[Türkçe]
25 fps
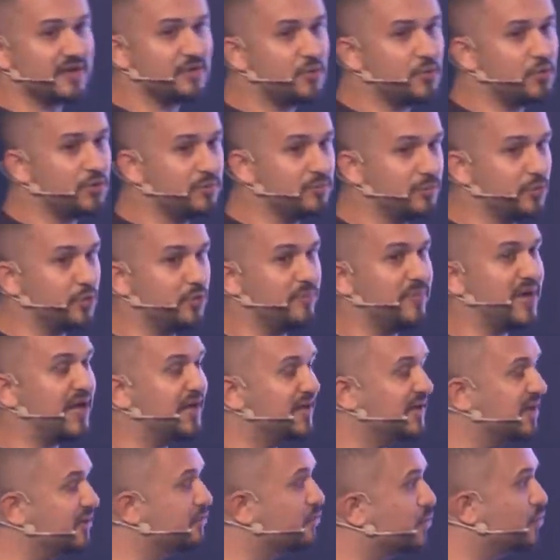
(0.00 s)
olmuyor.
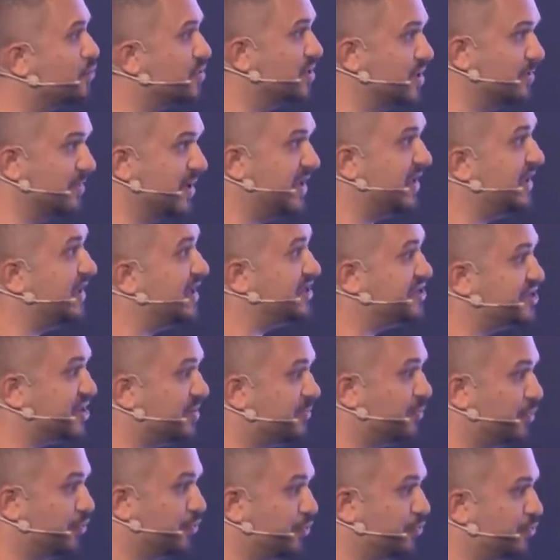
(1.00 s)
Belge doğrulamayı
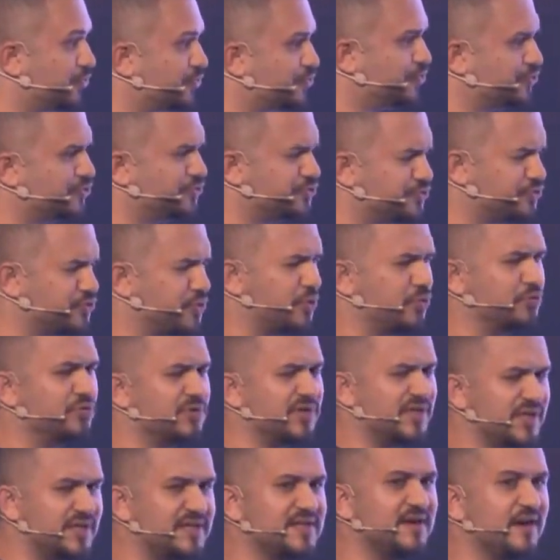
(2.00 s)
geçemiyoruz. Son
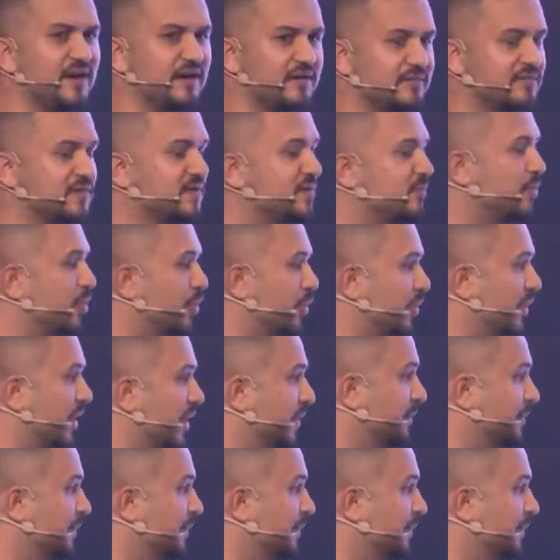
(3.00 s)
iki aydır böyle.